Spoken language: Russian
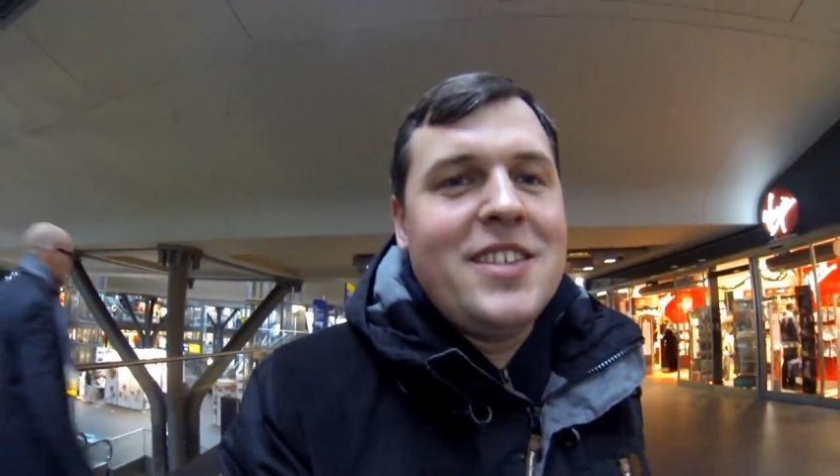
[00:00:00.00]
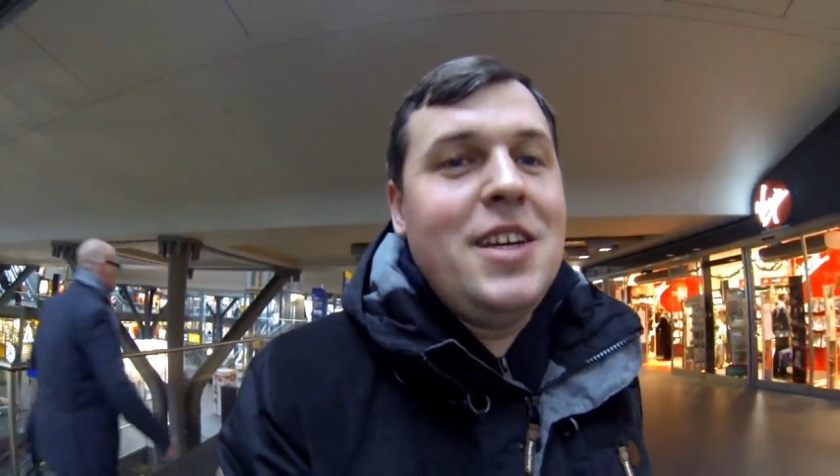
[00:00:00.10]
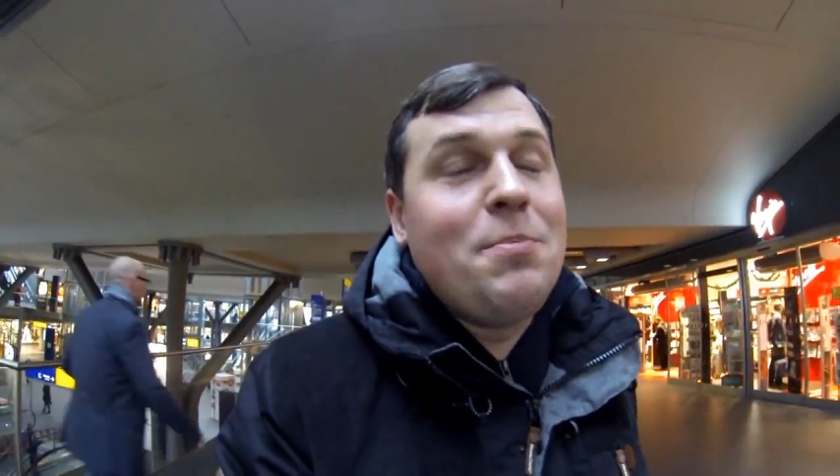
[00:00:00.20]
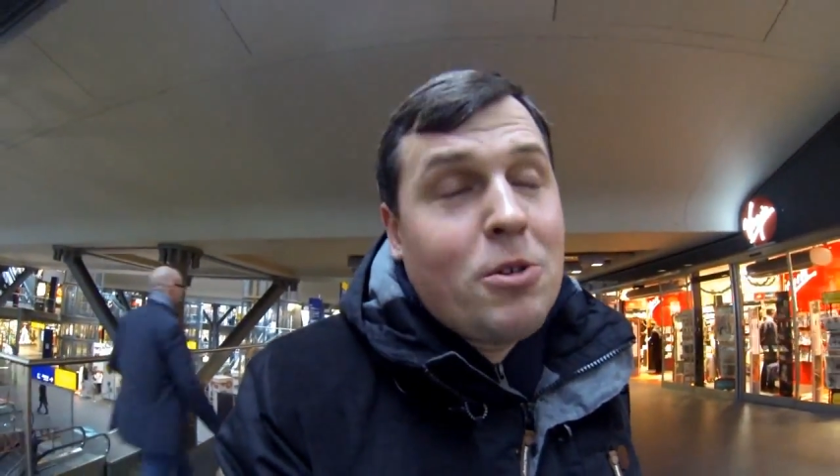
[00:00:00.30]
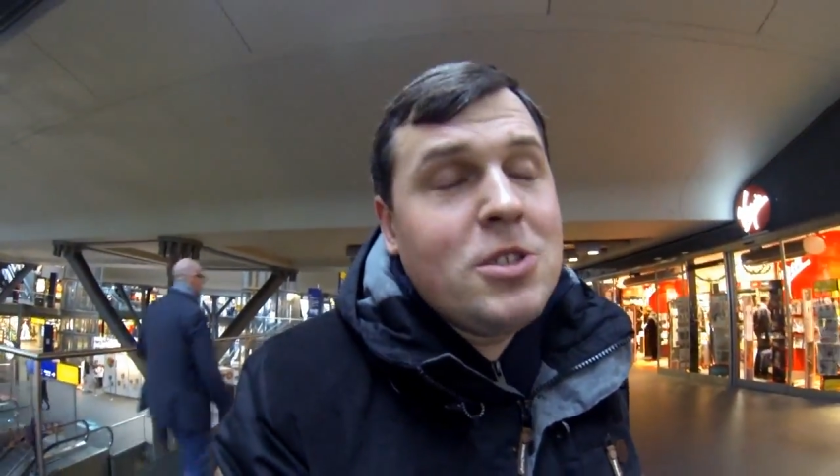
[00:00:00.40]

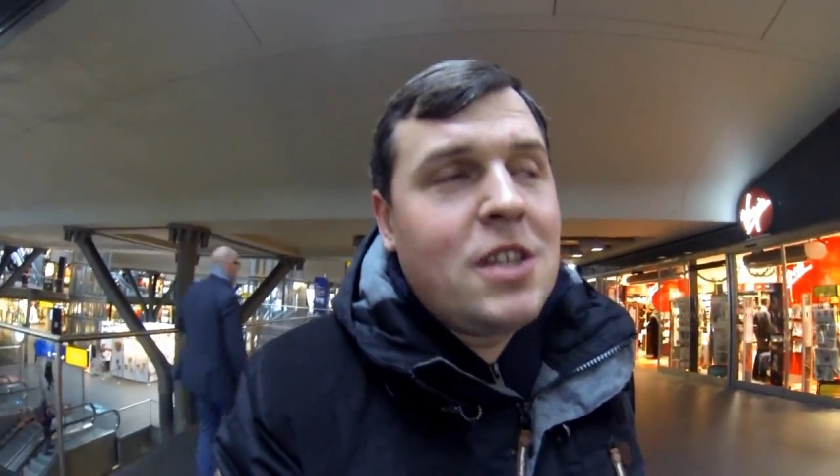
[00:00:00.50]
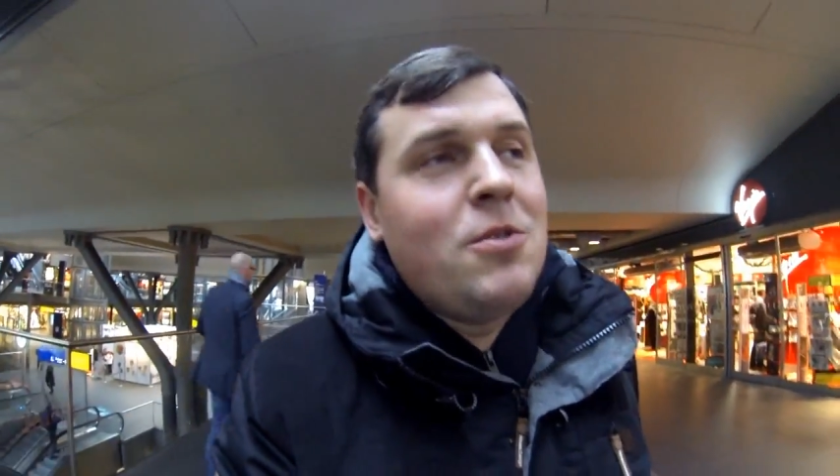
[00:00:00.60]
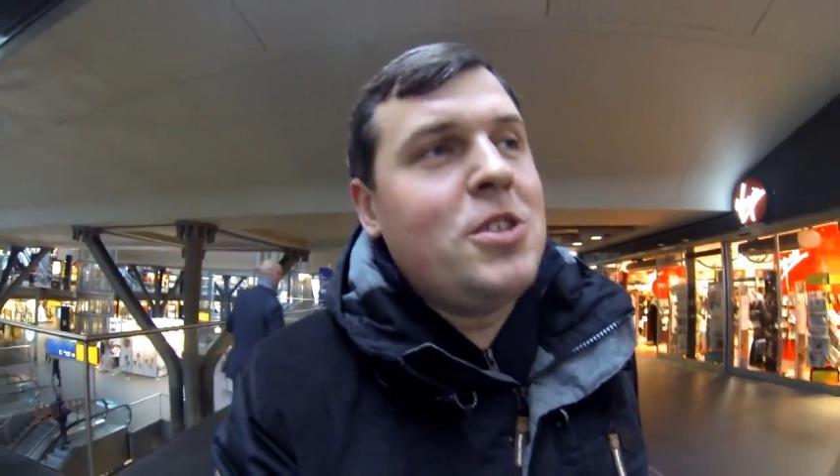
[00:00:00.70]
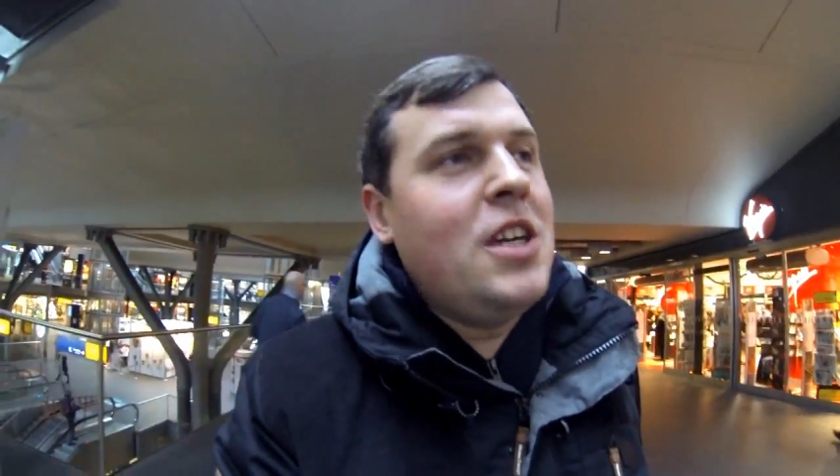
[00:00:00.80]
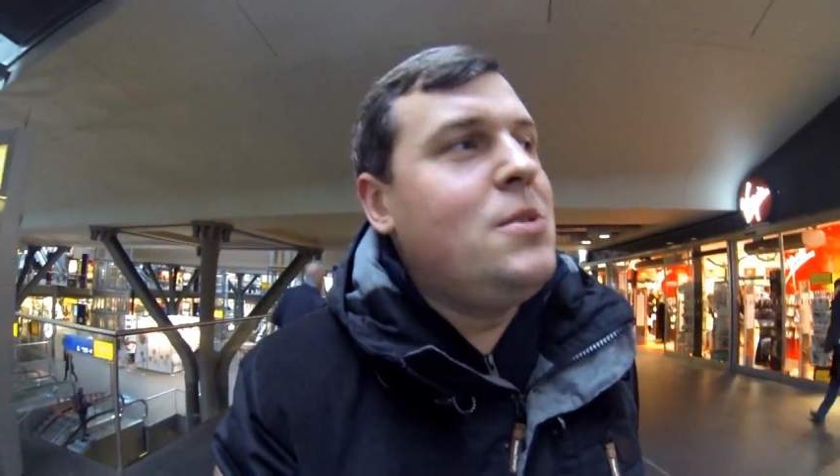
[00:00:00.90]
где просто
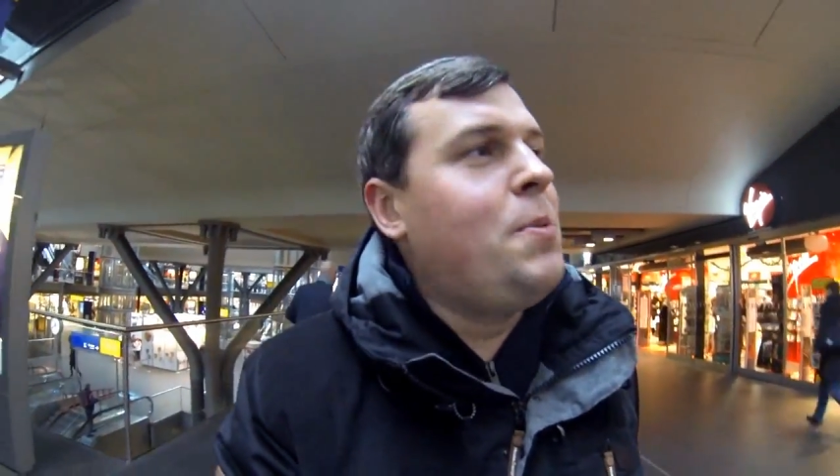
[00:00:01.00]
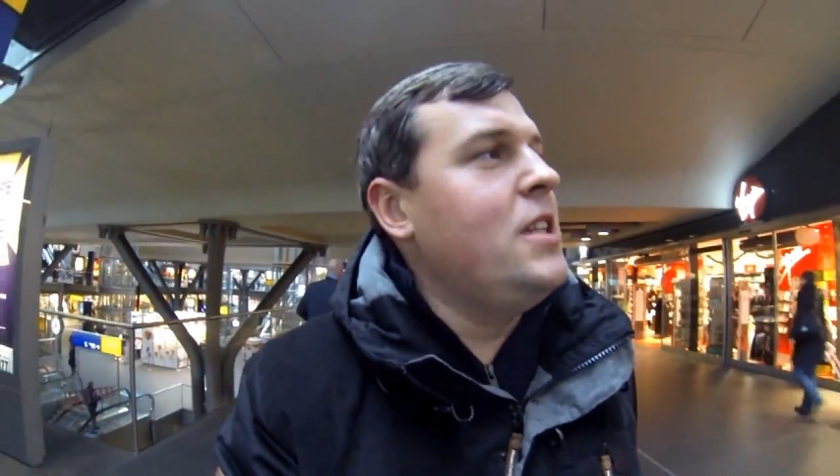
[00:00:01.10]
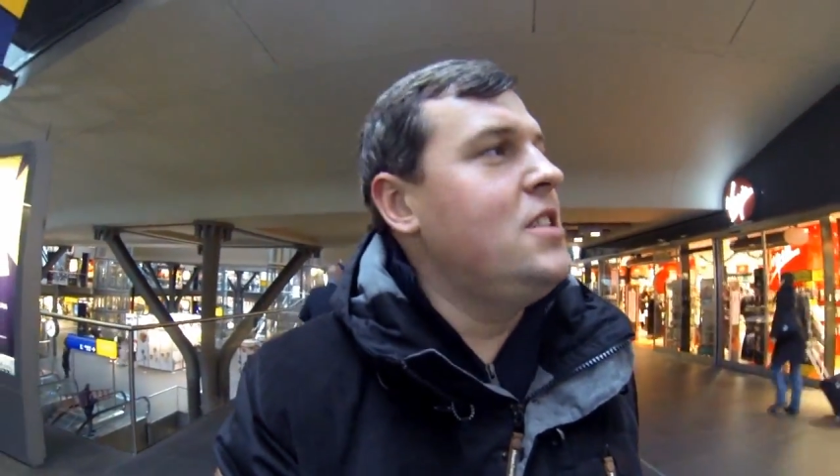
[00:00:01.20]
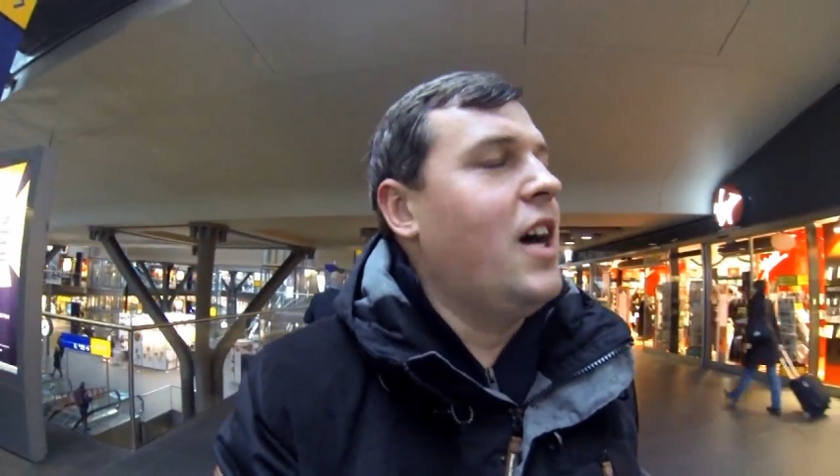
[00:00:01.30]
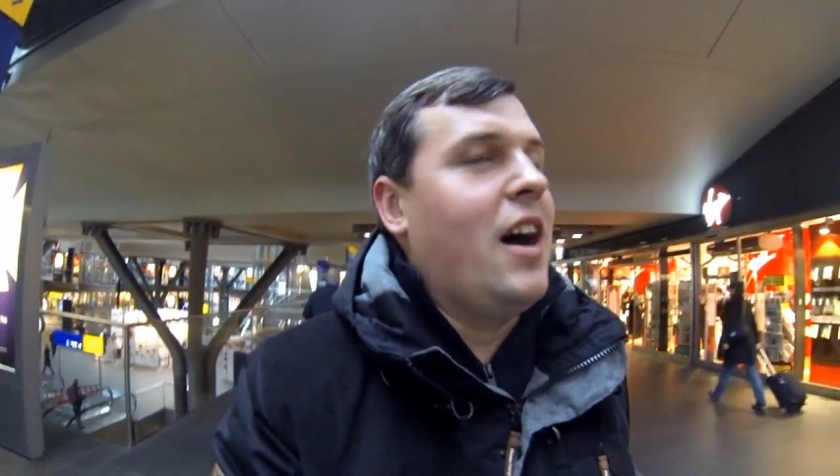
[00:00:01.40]
вот есть
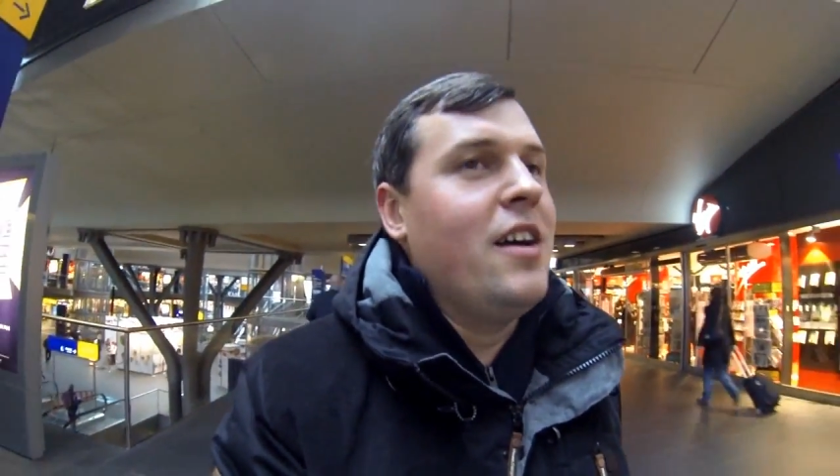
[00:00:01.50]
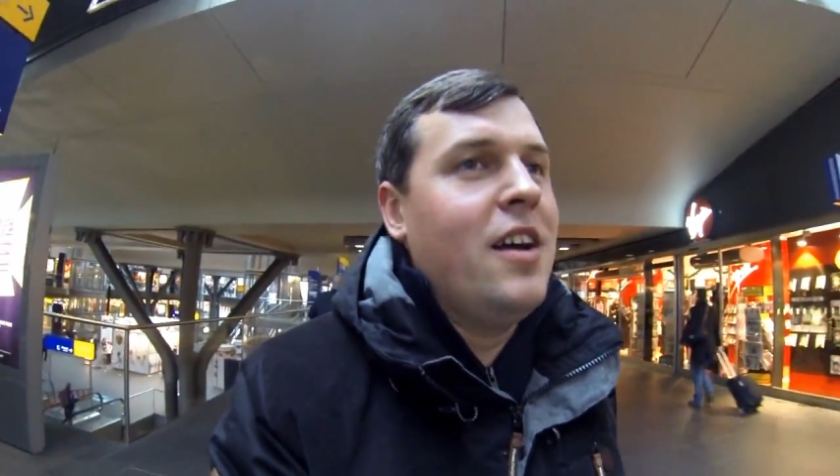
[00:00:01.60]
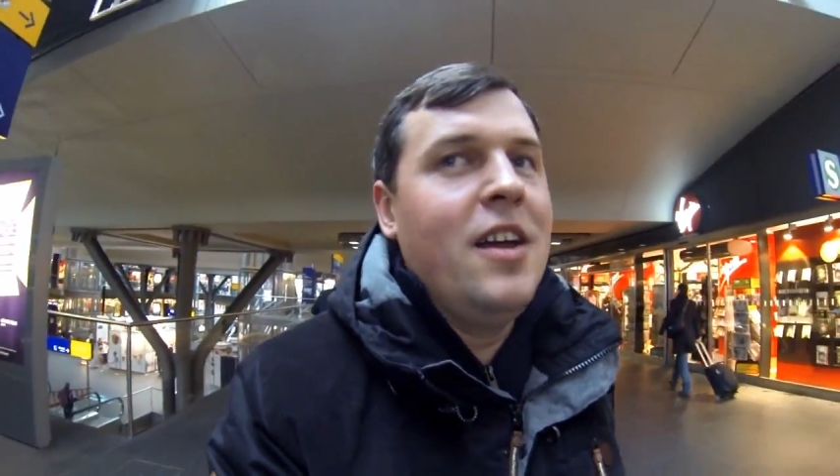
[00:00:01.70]
поезда.